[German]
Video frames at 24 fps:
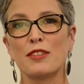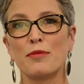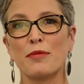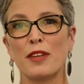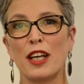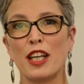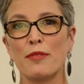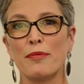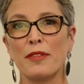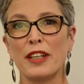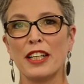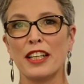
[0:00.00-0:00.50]
zum
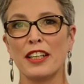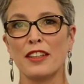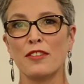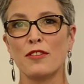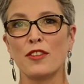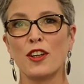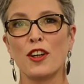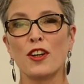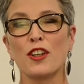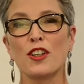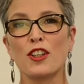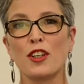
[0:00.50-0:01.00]
Beispiel
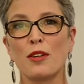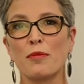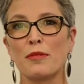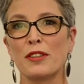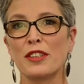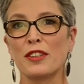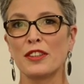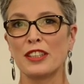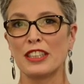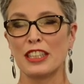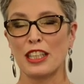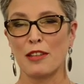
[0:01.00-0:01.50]
in
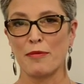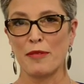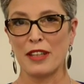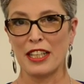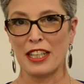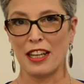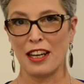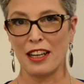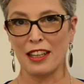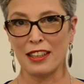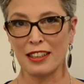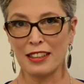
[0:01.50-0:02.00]
Workshops und
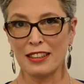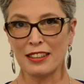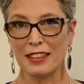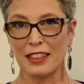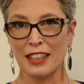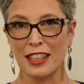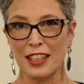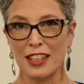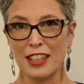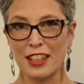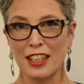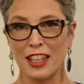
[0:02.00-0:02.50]
Seminaren,
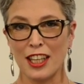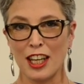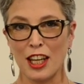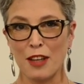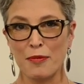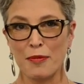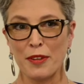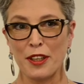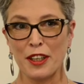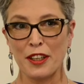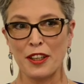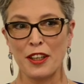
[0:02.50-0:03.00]
die ich
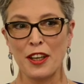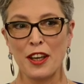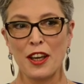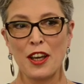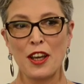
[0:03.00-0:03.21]
gebe.